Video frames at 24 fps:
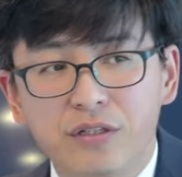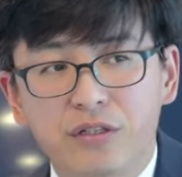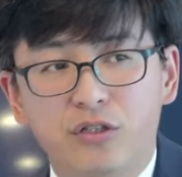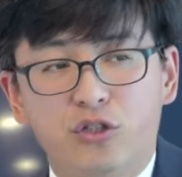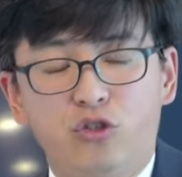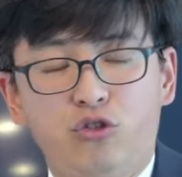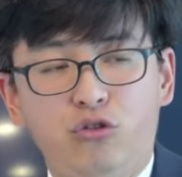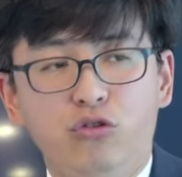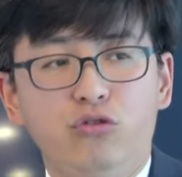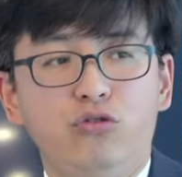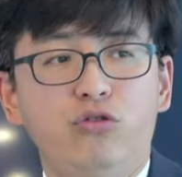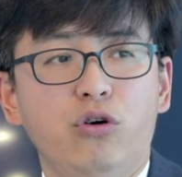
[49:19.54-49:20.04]

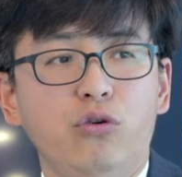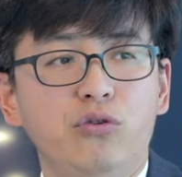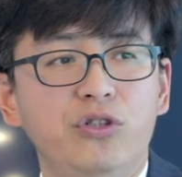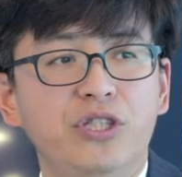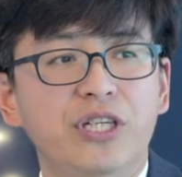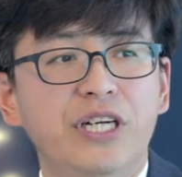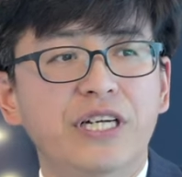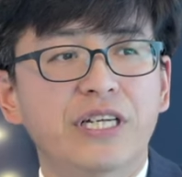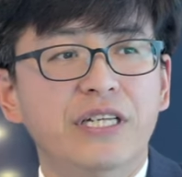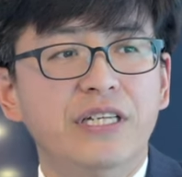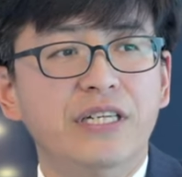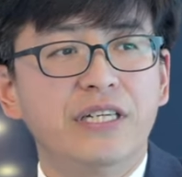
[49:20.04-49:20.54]
顺从
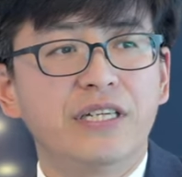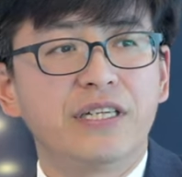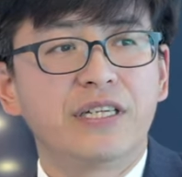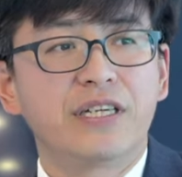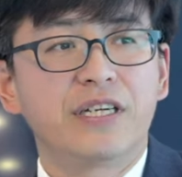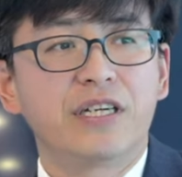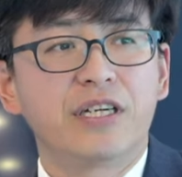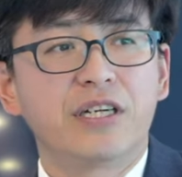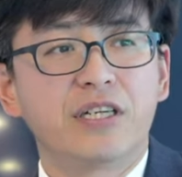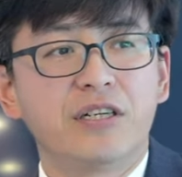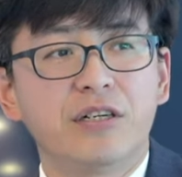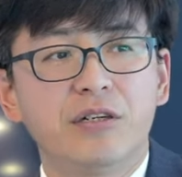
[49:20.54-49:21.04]
神，
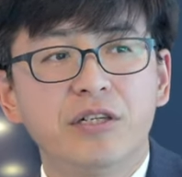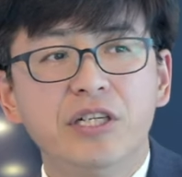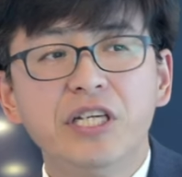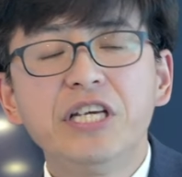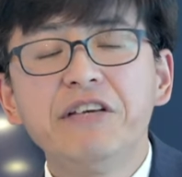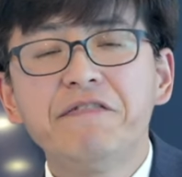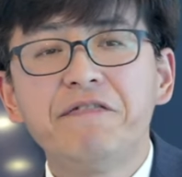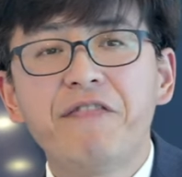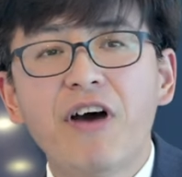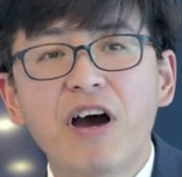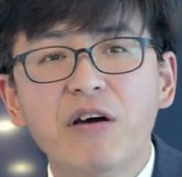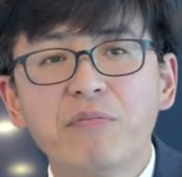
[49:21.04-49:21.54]

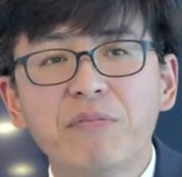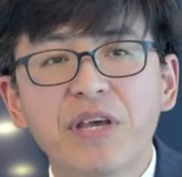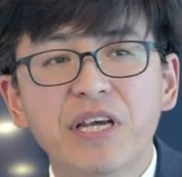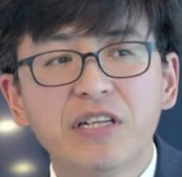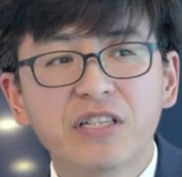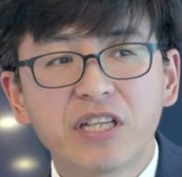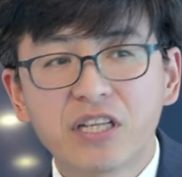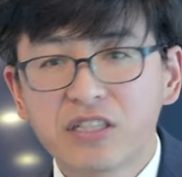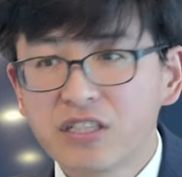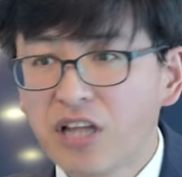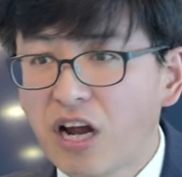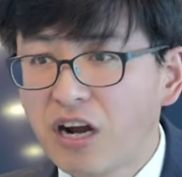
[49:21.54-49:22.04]
一方面
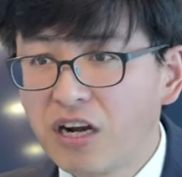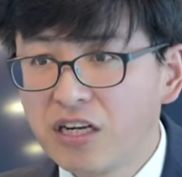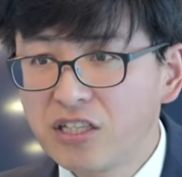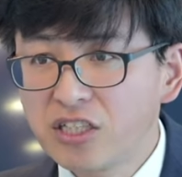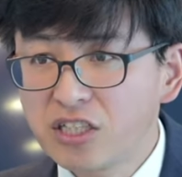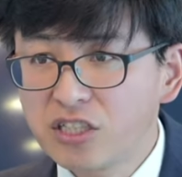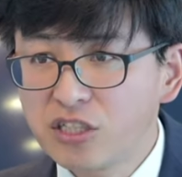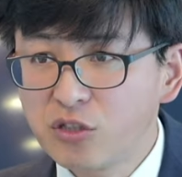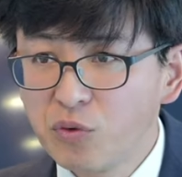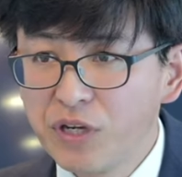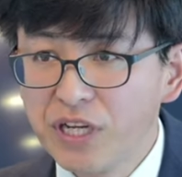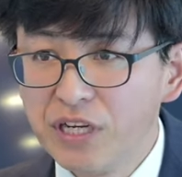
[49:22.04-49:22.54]
他当然
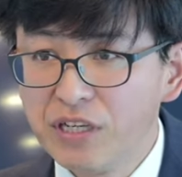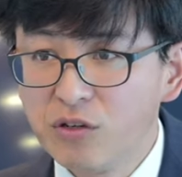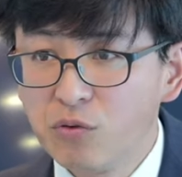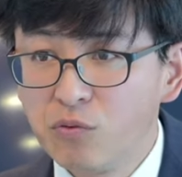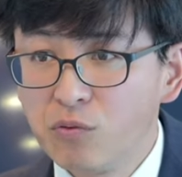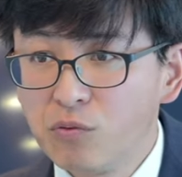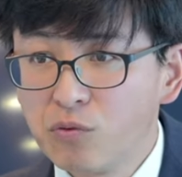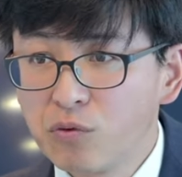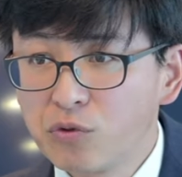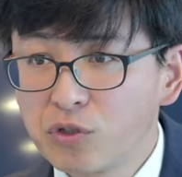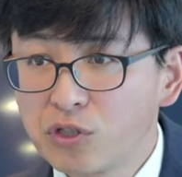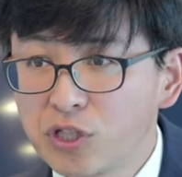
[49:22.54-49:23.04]
就是为
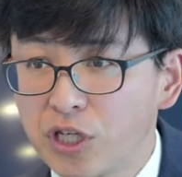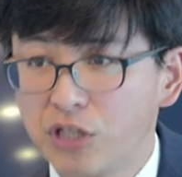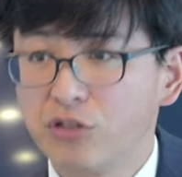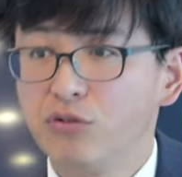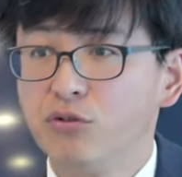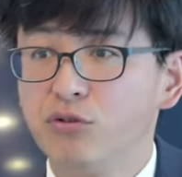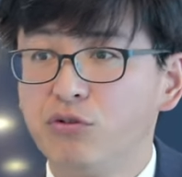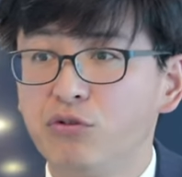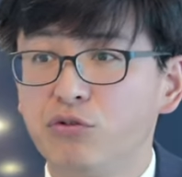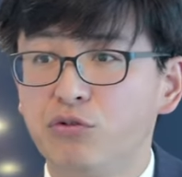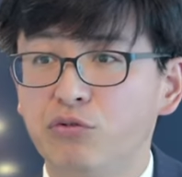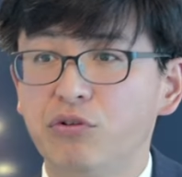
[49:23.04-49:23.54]
了。成
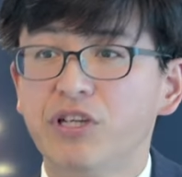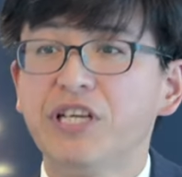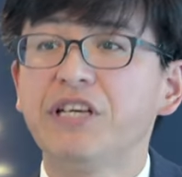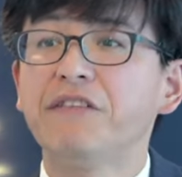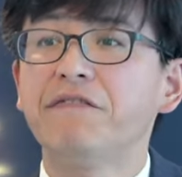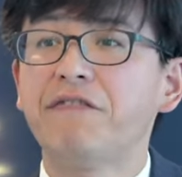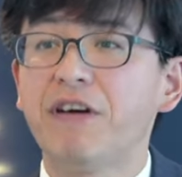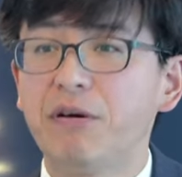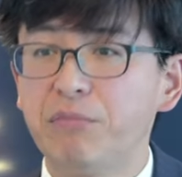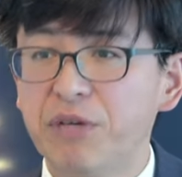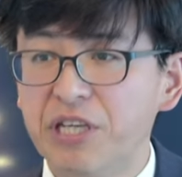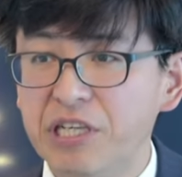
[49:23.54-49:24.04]
就救赎。另一
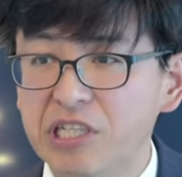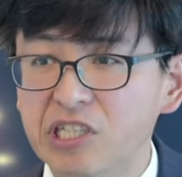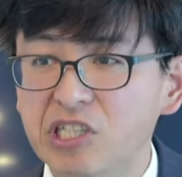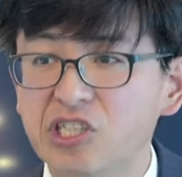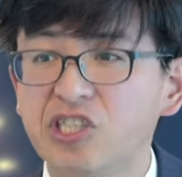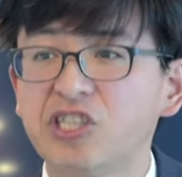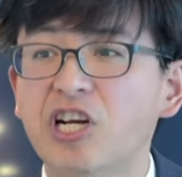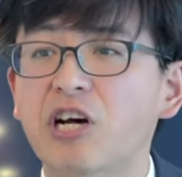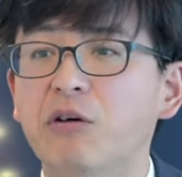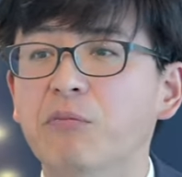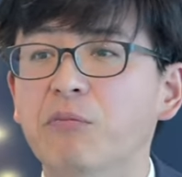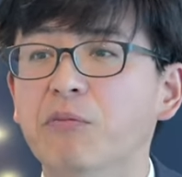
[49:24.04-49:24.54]
方面，也
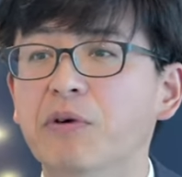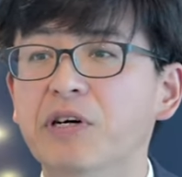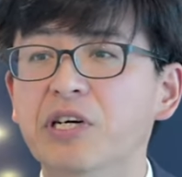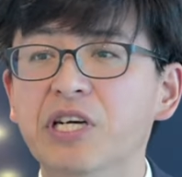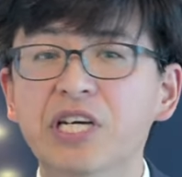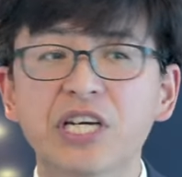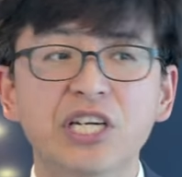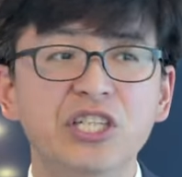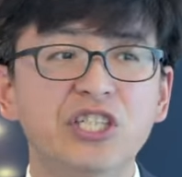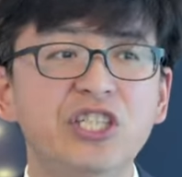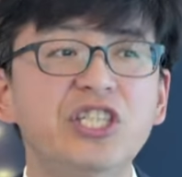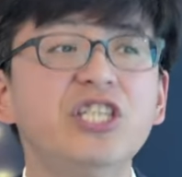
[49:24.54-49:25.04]
上们
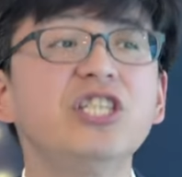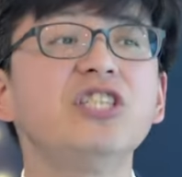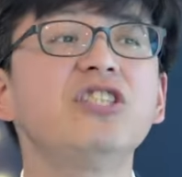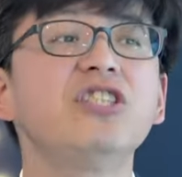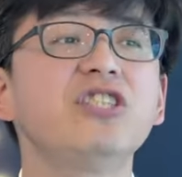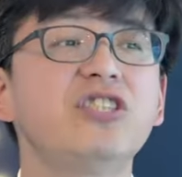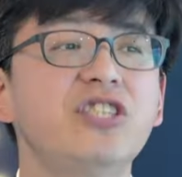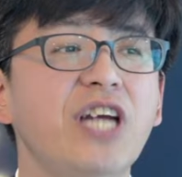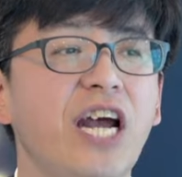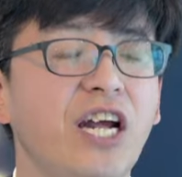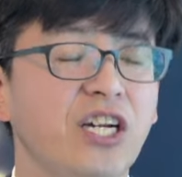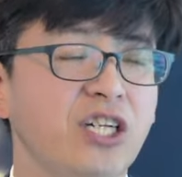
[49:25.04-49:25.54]
亲
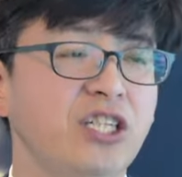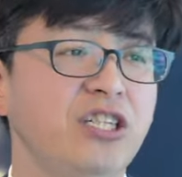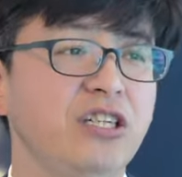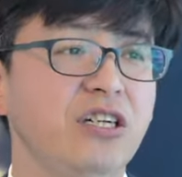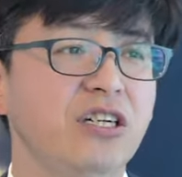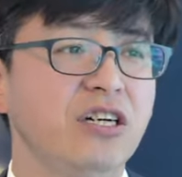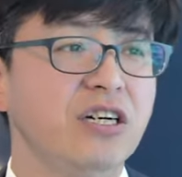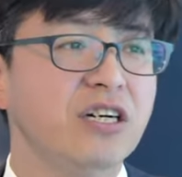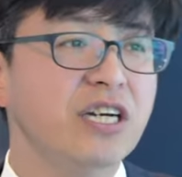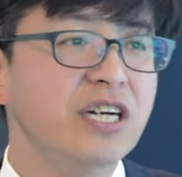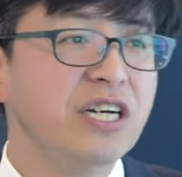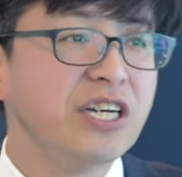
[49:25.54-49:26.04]
自展示
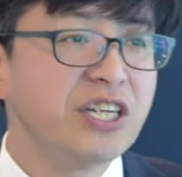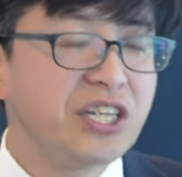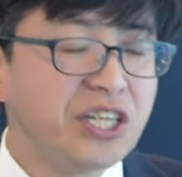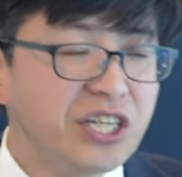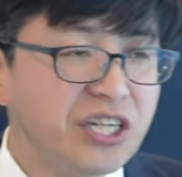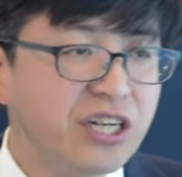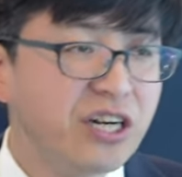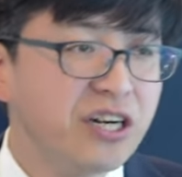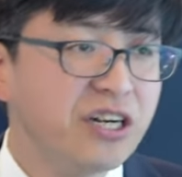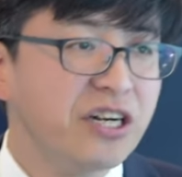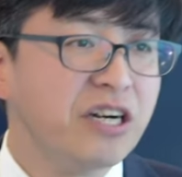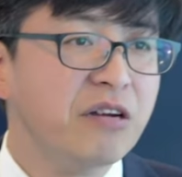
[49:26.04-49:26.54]
了一
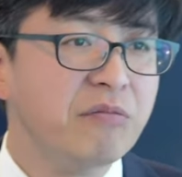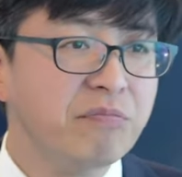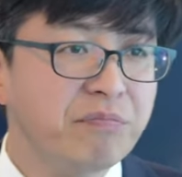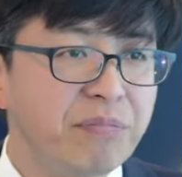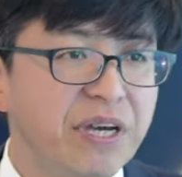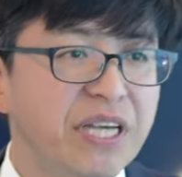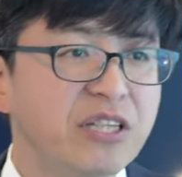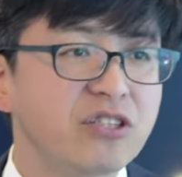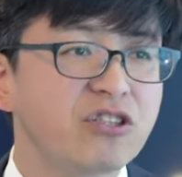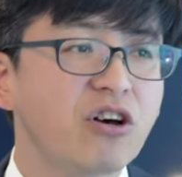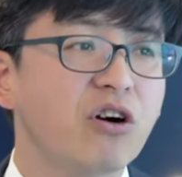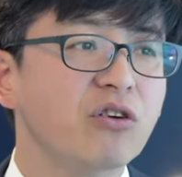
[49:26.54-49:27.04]
个人
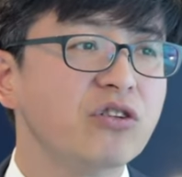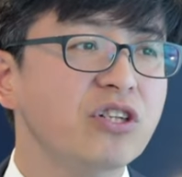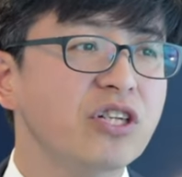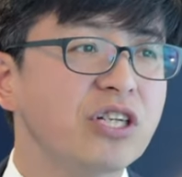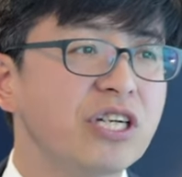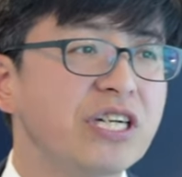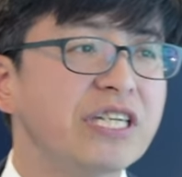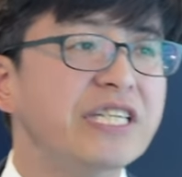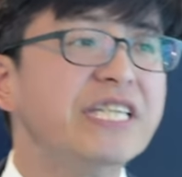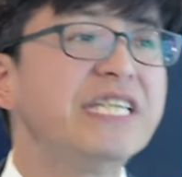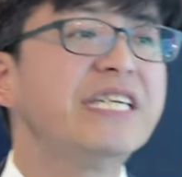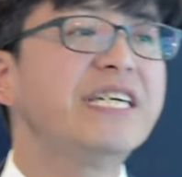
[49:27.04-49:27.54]
被造的
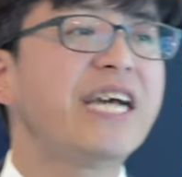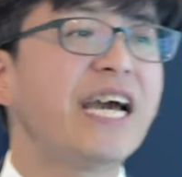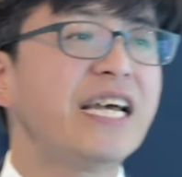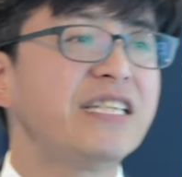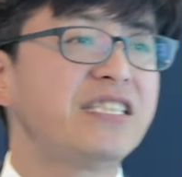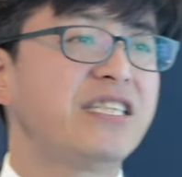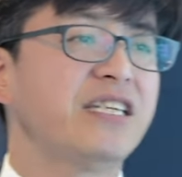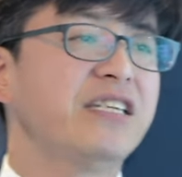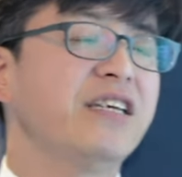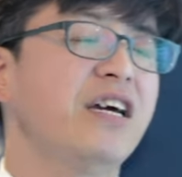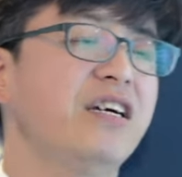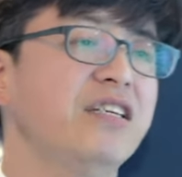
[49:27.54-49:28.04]
人应该
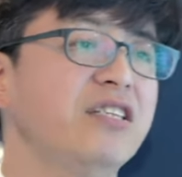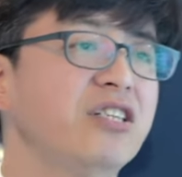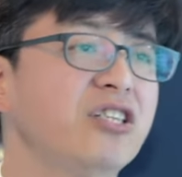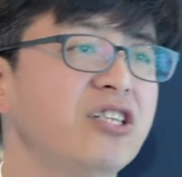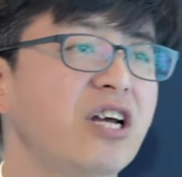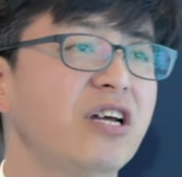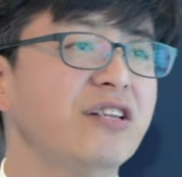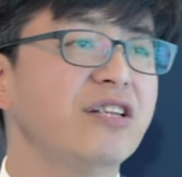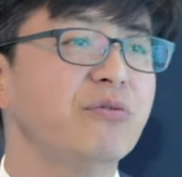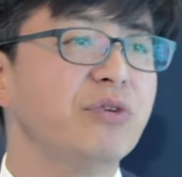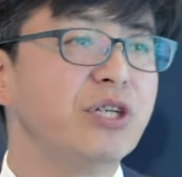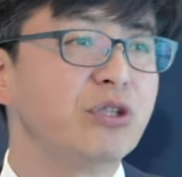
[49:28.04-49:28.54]
怎样以
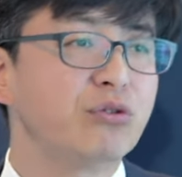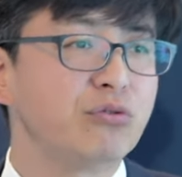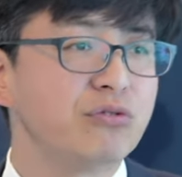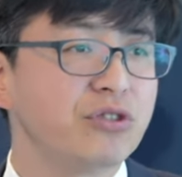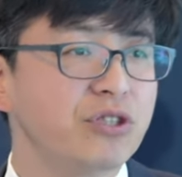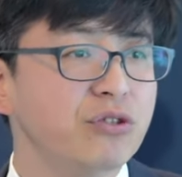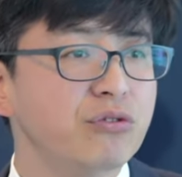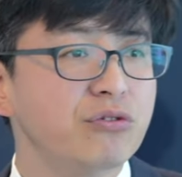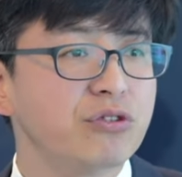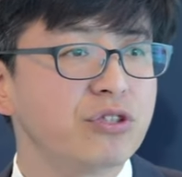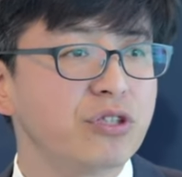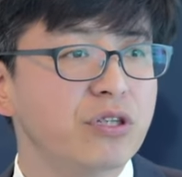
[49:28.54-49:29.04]
上帝为中
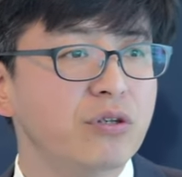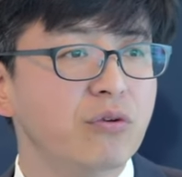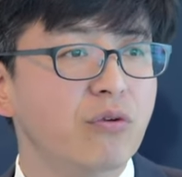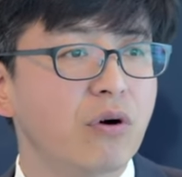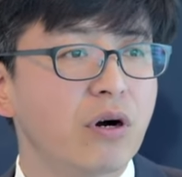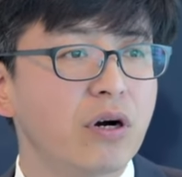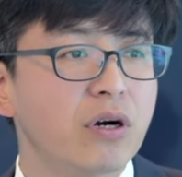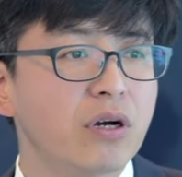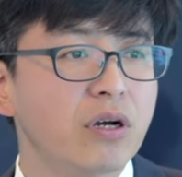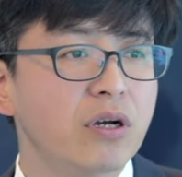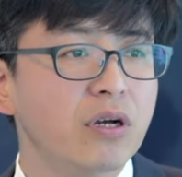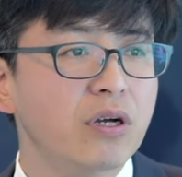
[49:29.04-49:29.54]
心去生
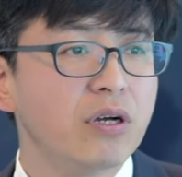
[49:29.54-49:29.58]
活。